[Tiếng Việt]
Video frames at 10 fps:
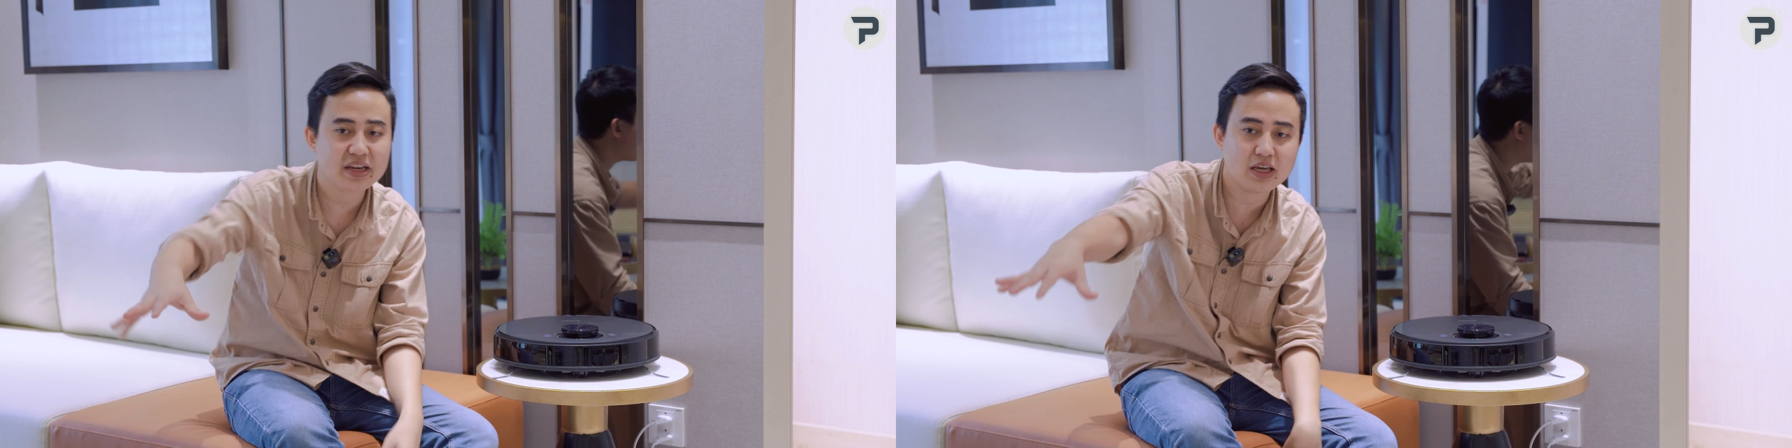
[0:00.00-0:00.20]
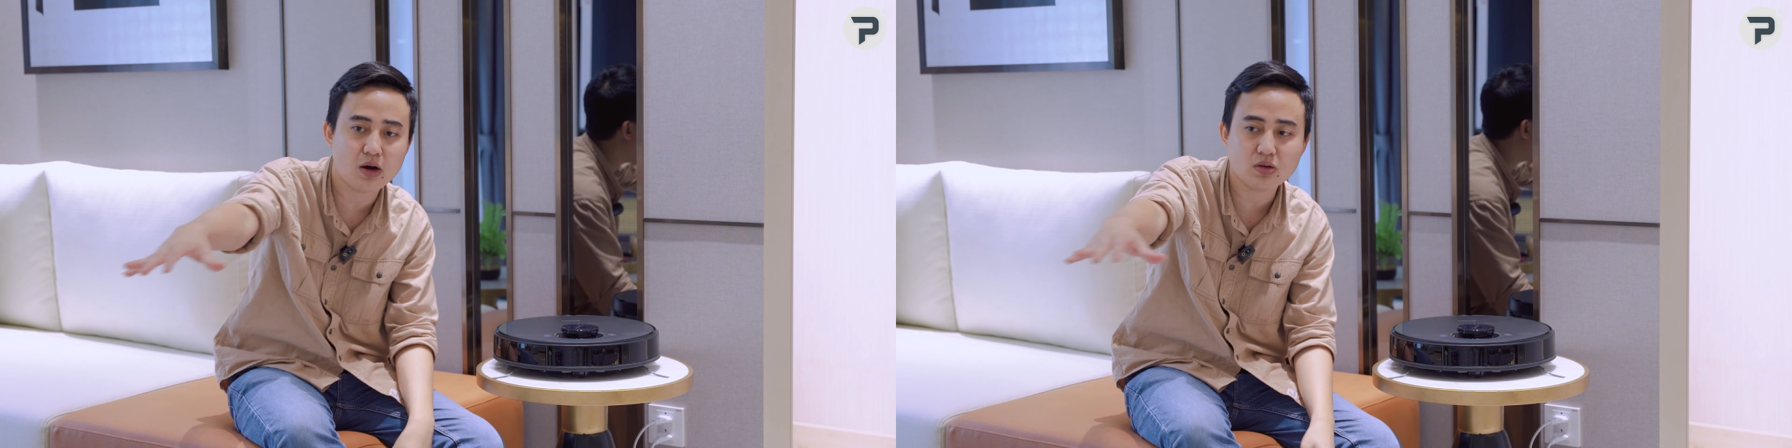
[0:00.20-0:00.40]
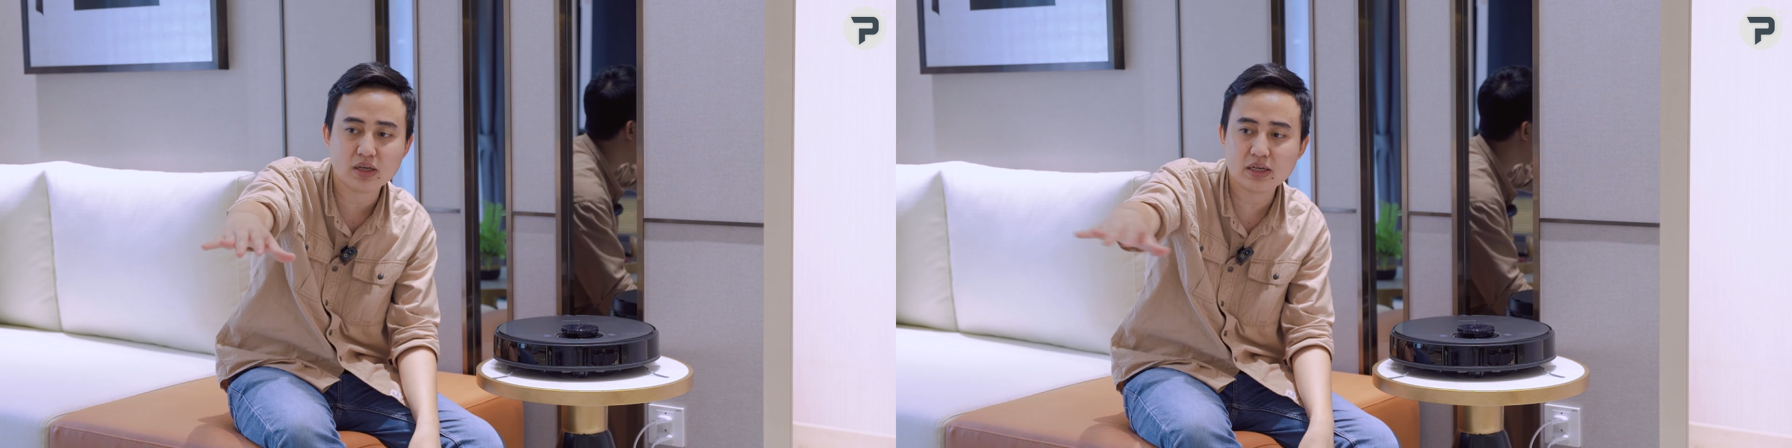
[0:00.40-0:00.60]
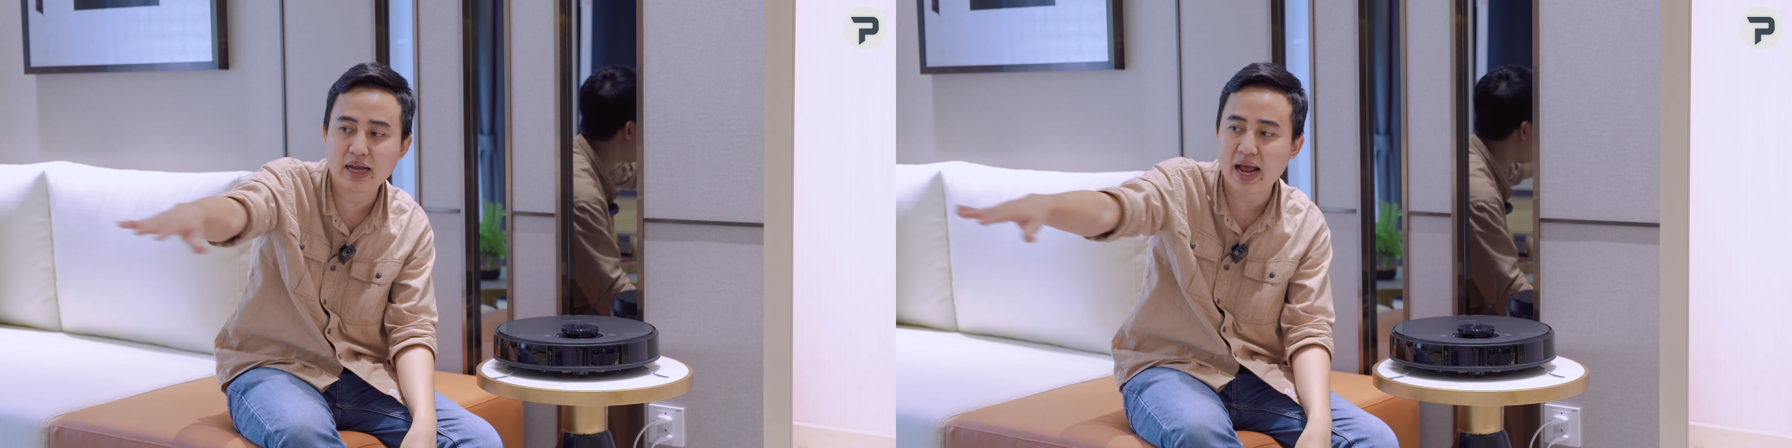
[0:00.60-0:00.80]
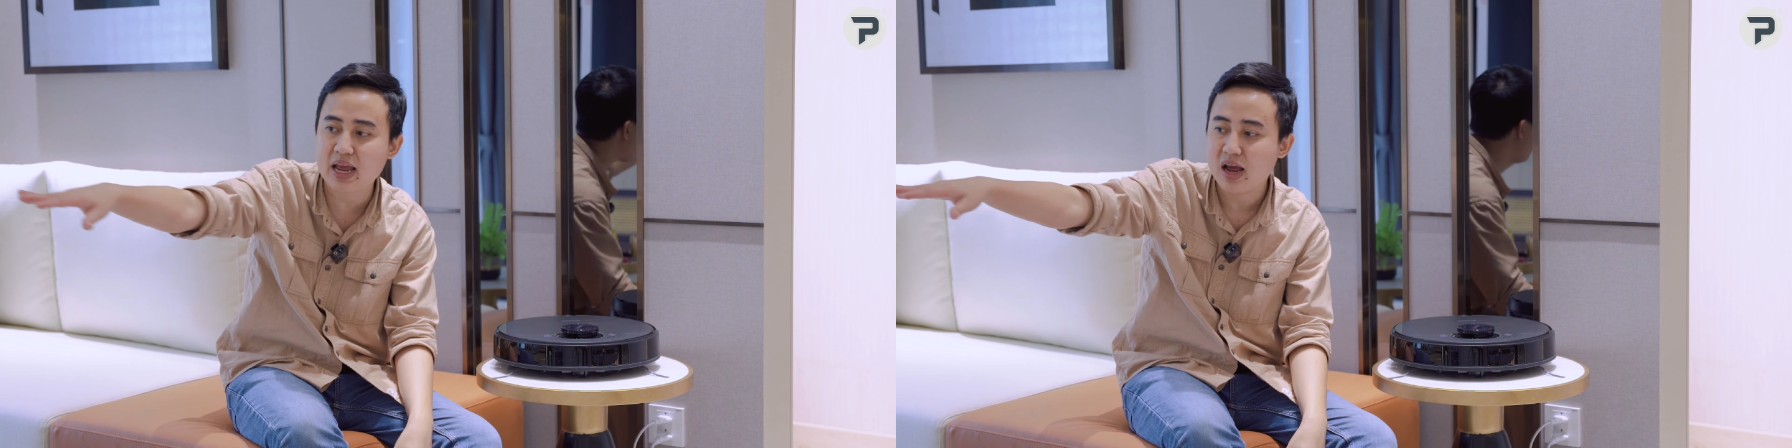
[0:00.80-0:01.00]
là nhiều những
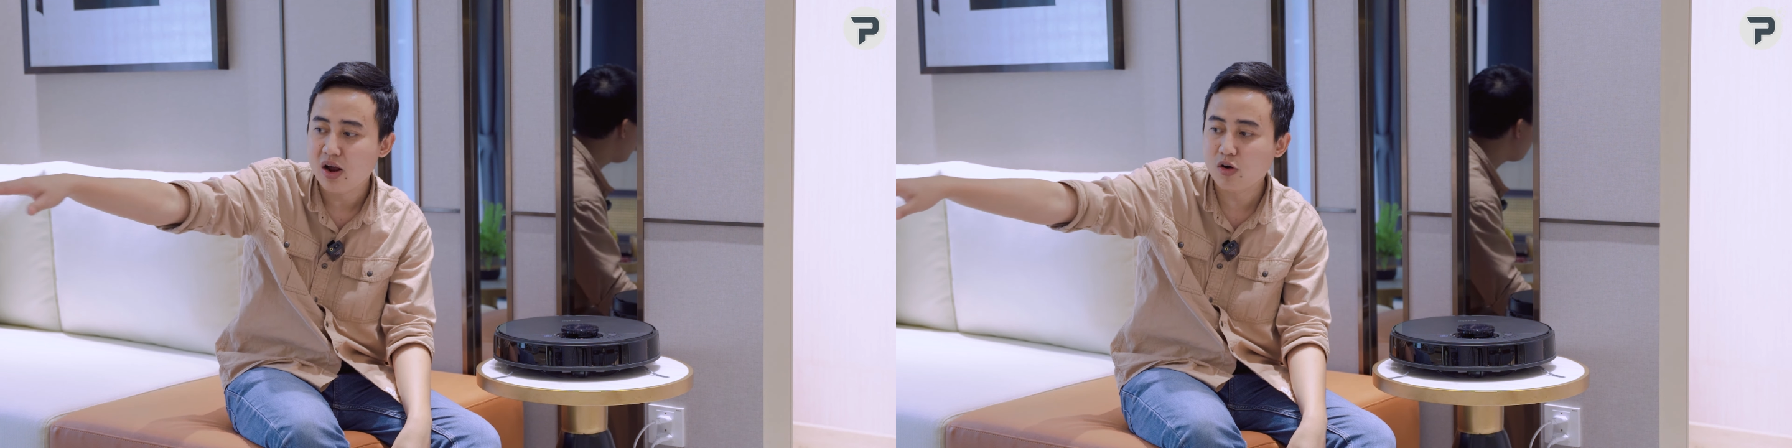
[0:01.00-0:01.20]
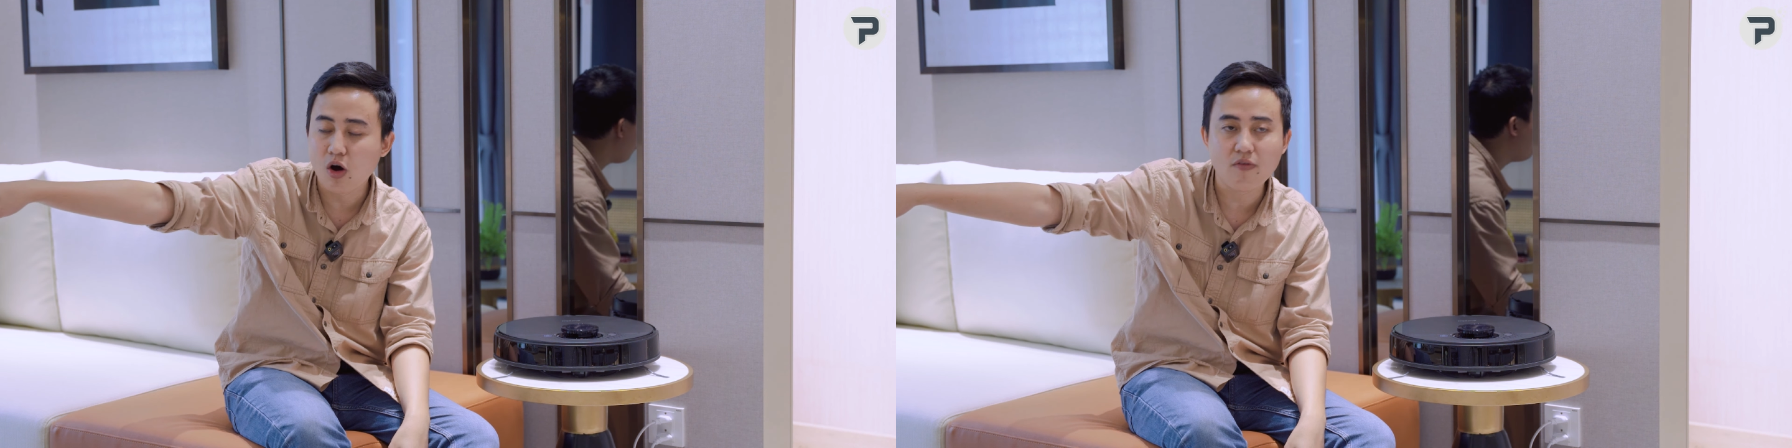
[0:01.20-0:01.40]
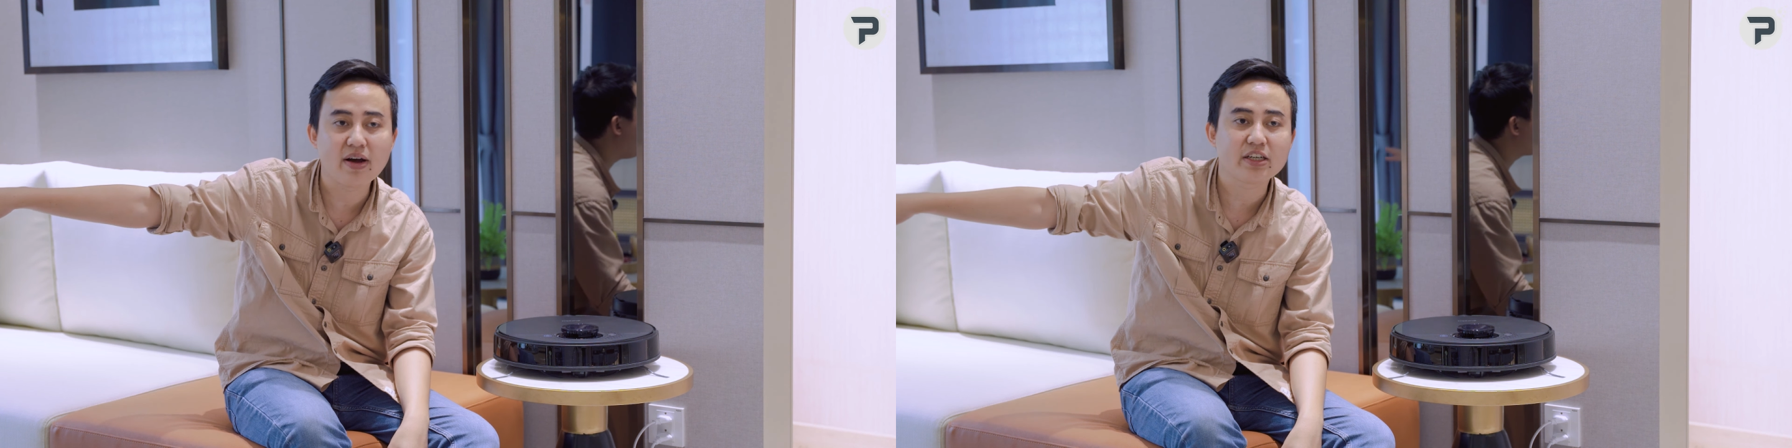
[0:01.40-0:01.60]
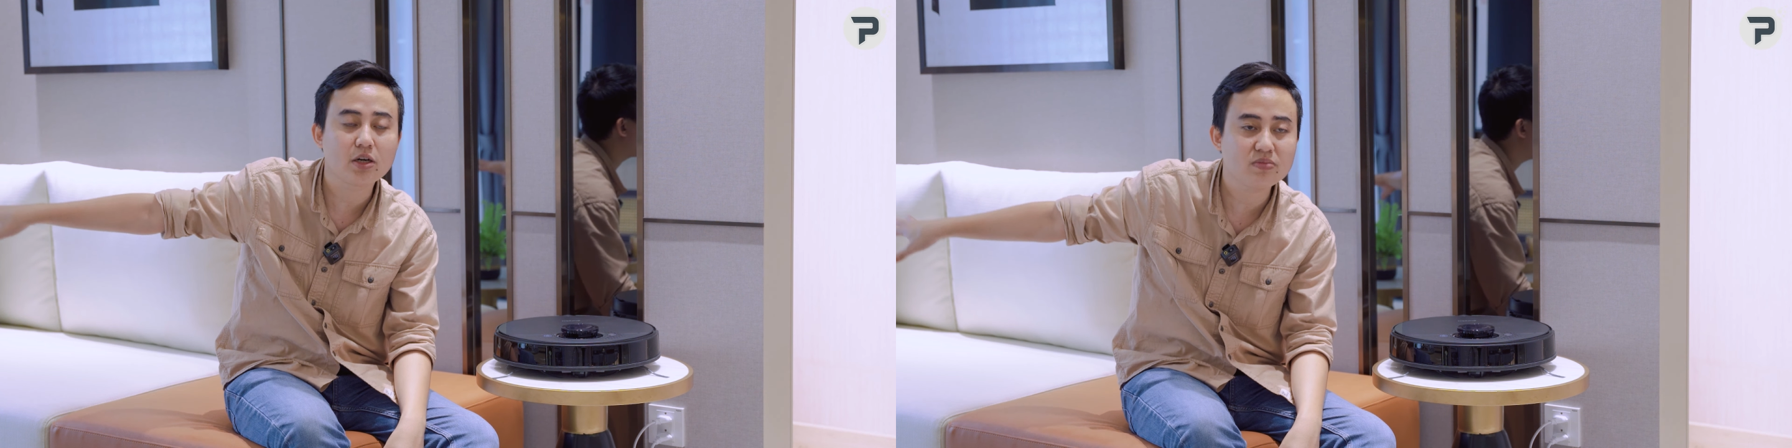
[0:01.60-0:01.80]
cái đồ vật